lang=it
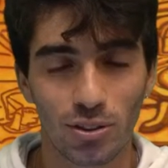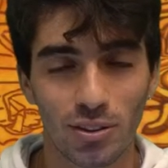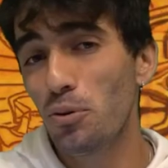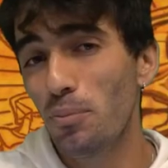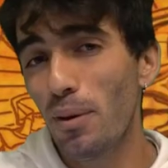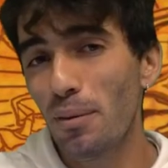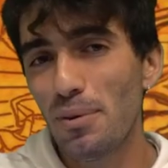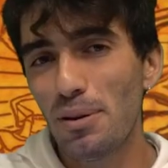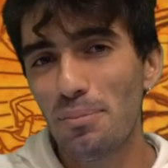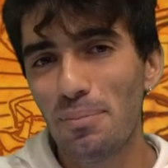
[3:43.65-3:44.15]

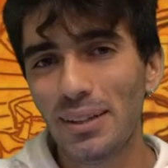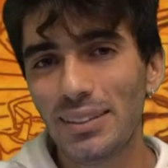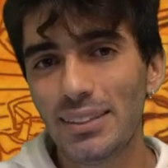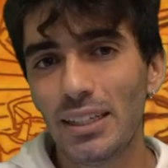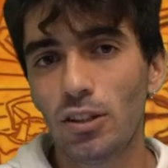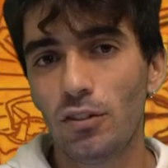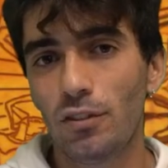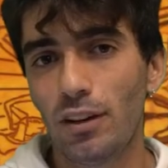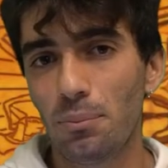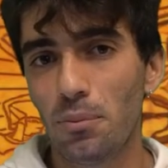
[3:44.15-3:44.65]
Probabilmente
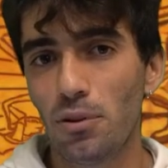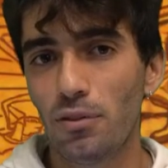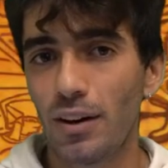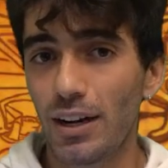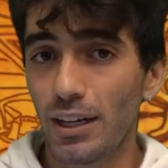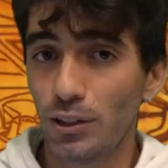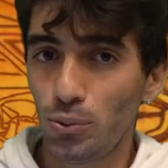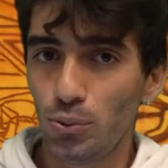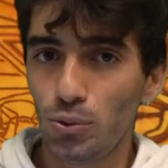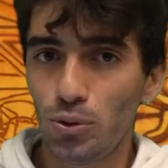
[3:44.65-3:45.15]
dovremmo
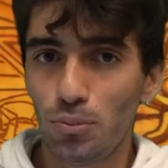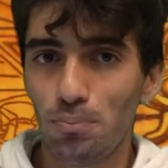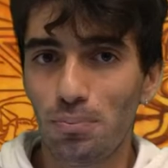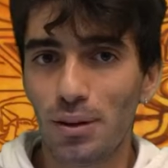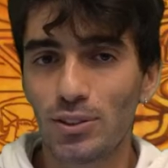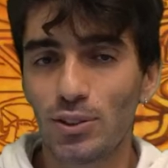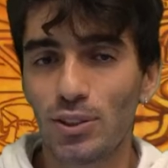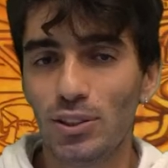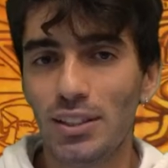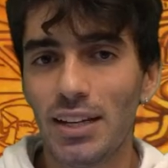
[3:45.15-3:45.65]
fare tutti un
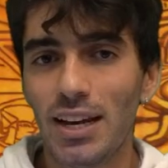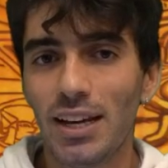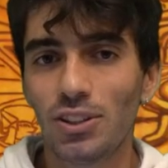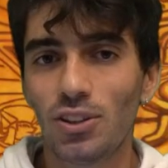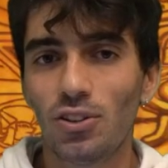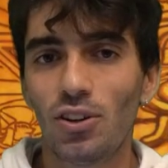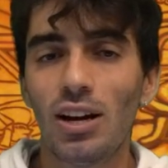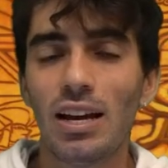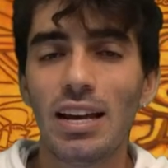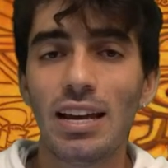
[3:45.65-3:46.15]
passo
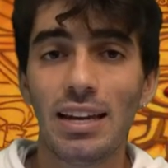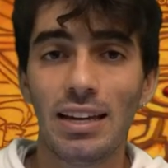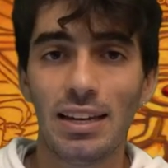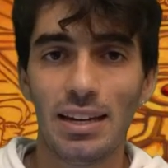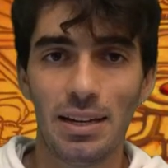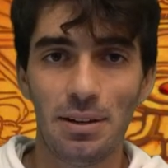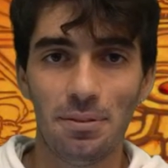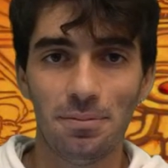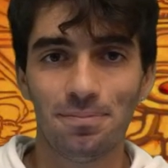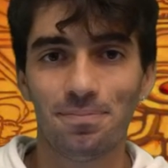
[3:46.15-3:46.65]
indietro
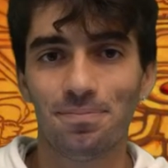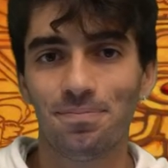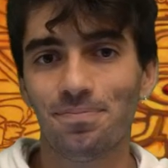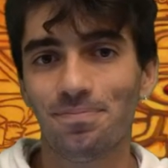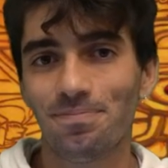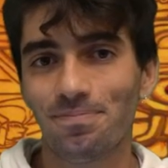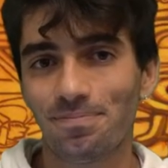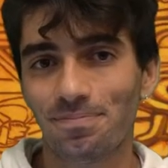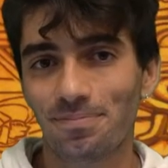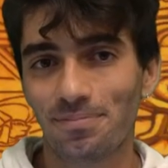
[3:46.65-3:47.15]
e
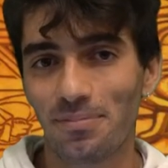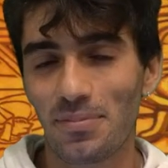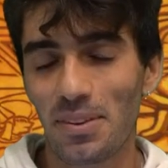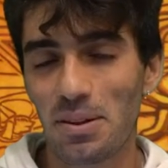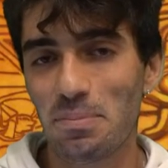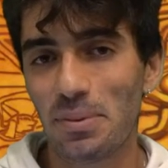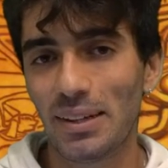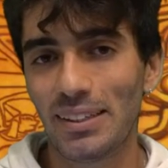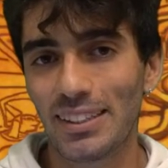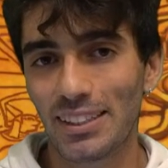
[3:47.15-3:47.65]

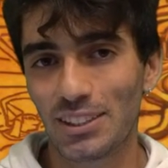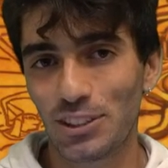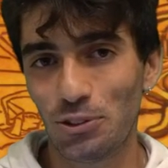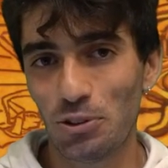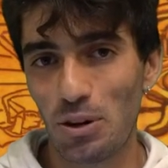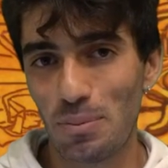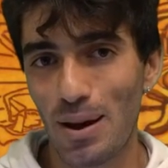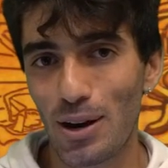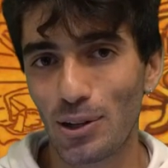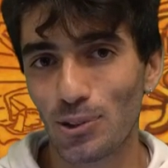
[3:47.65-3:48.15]
metterci
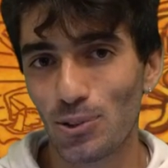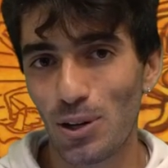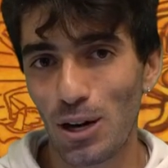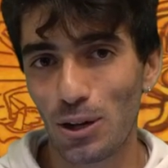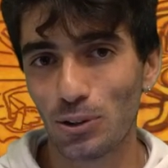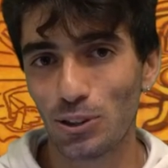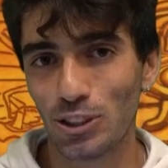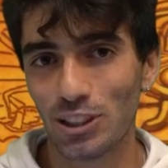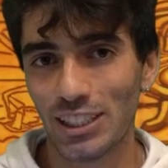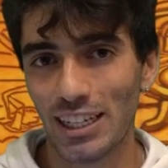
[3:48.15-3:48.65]
una mano sulla
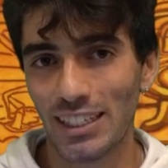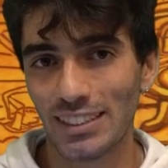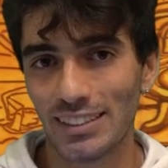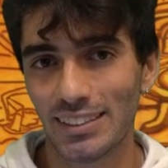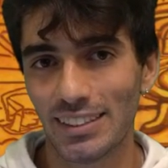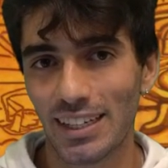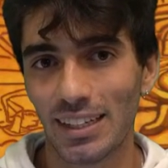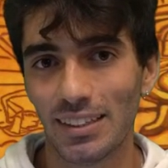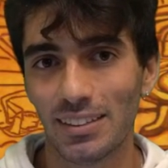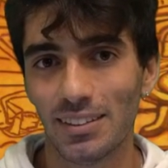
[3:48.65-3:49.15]

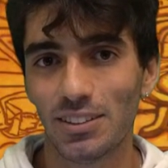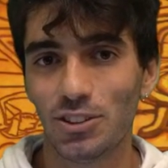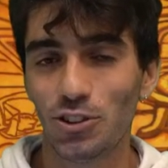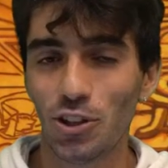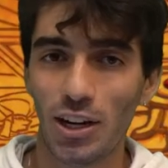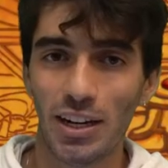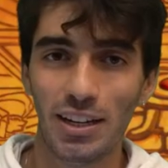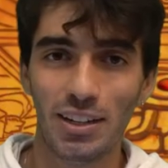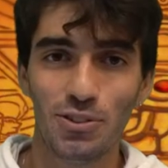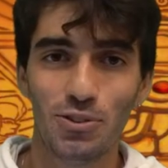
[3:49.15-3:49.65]
coscienza,
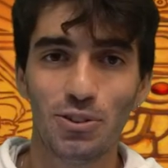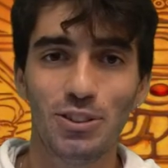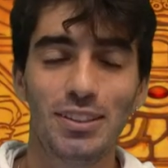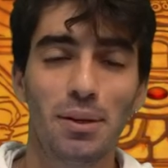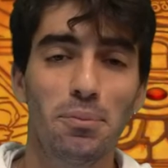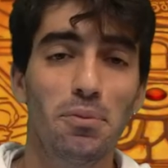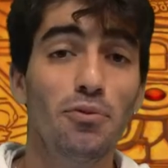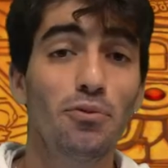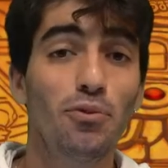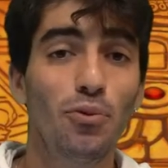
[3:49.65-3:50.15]
cioè noi
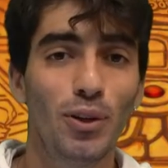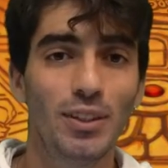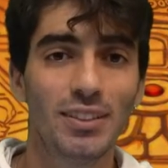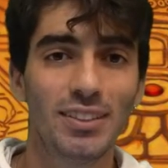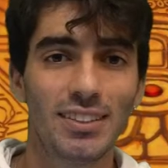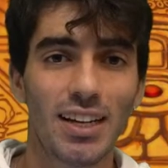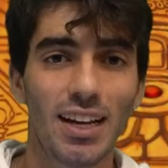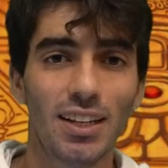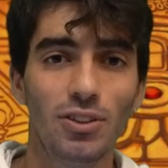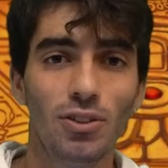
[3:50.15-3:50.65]
stiamo
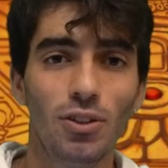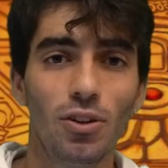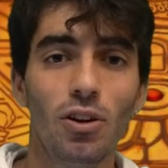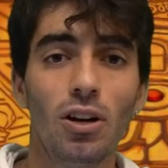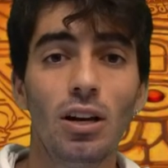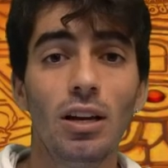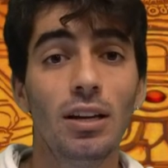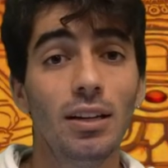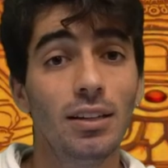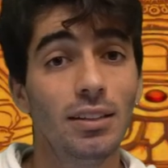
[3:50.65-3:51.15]
influenzando
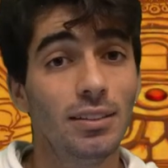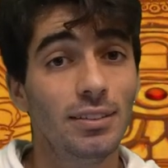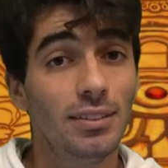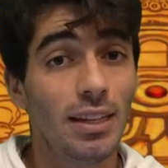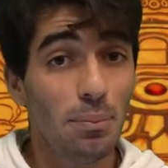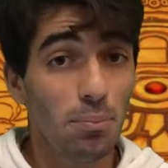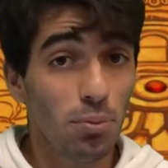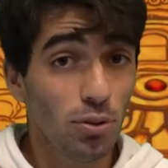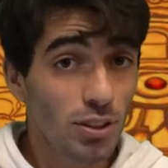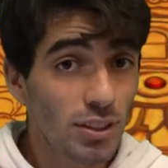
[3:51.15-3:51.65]

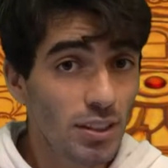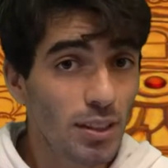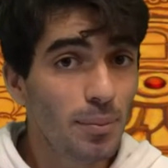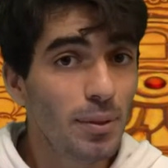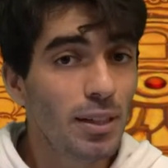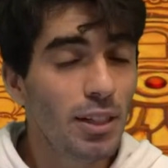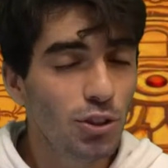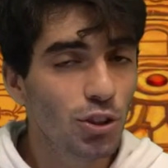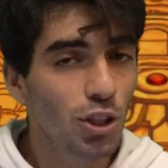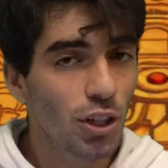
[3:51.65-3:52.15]
dei
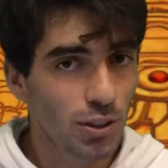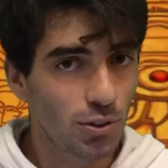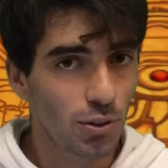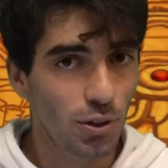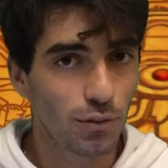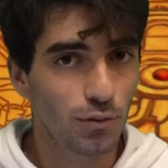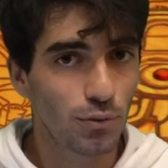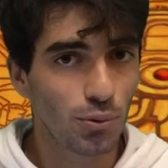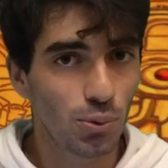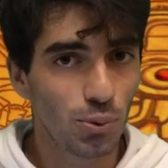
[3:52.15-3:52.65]
possibili
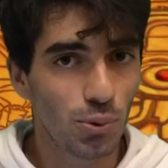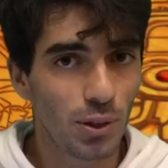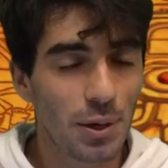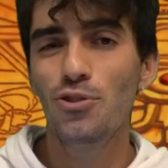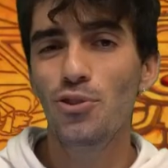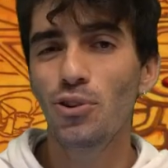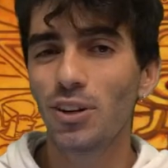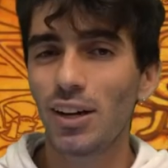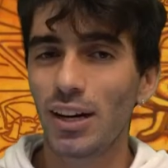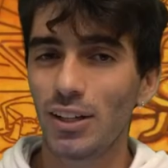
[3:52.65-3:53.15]
giocatori futuri.
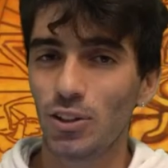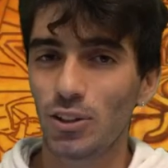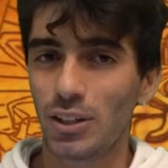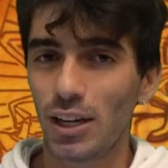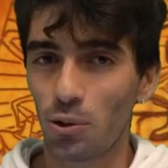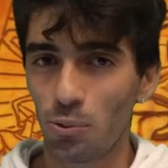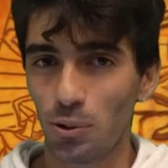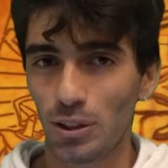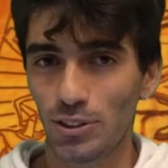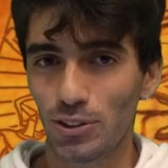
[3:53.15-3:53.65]
Non credo
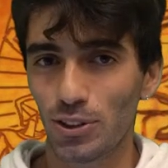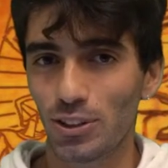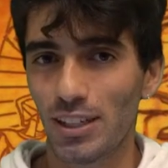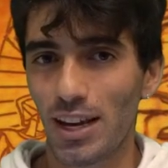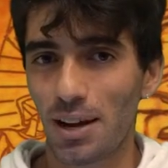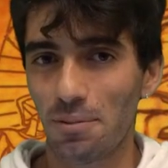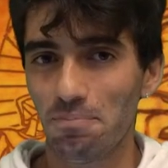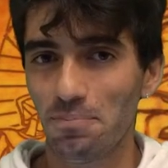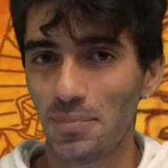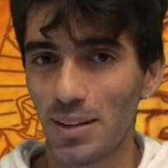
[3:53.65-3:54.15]
che questo
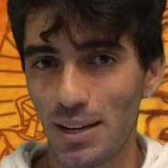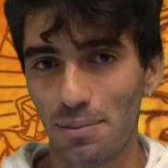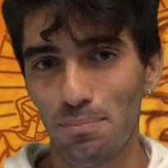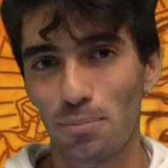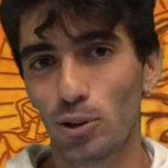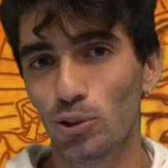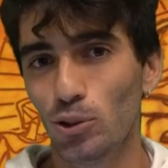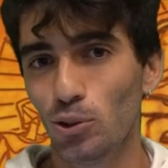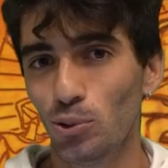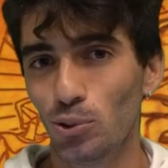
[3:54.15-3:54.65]
sia il
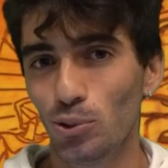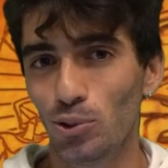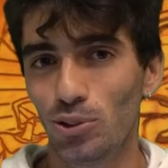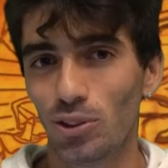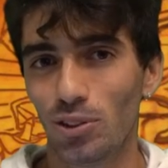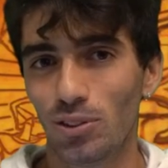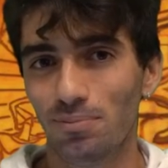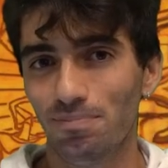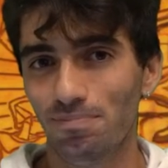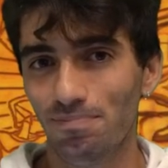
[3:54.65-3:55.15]
modo
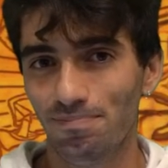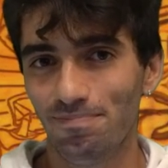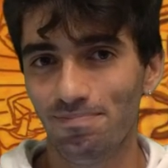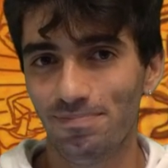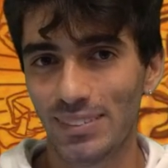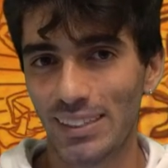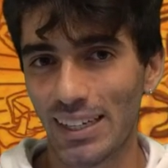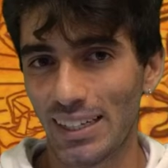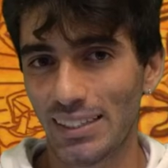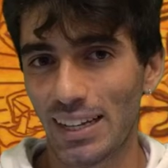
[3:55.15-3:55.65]
giusto
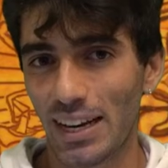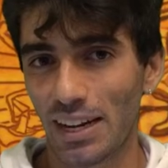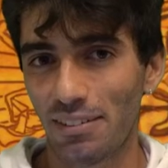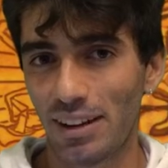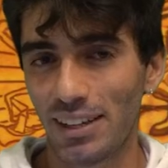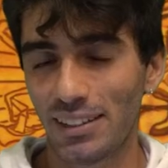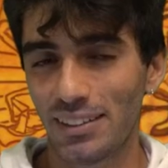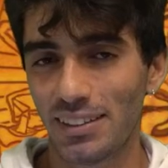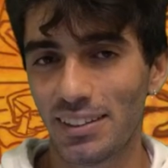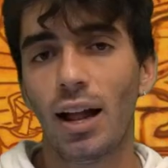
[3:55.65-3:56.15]
di andare avanti.